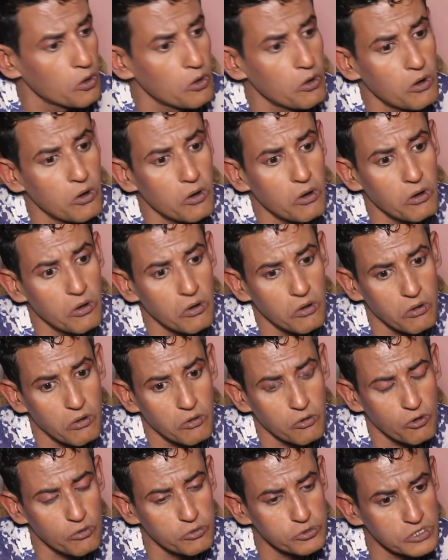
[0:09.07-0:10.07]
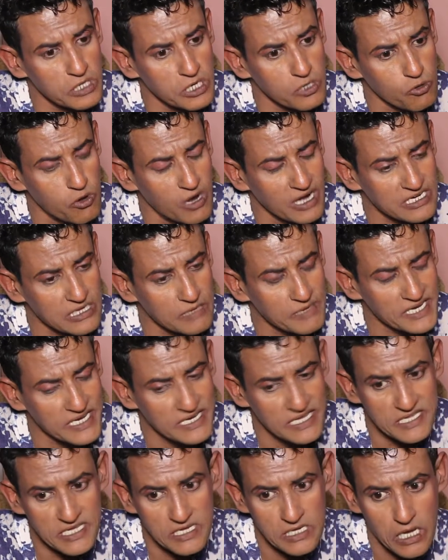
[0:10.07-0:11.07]
ও কবুতরের খড়টা বানাই
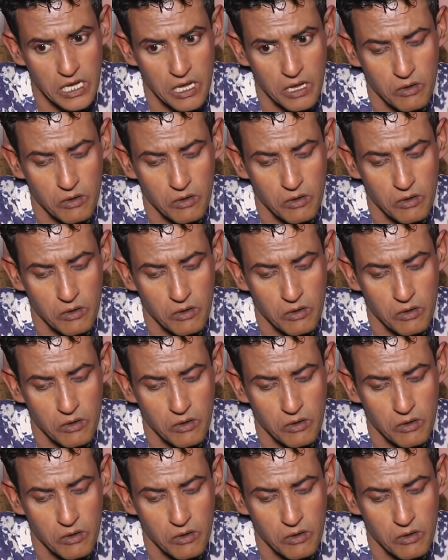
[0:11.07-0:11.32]
না দিকা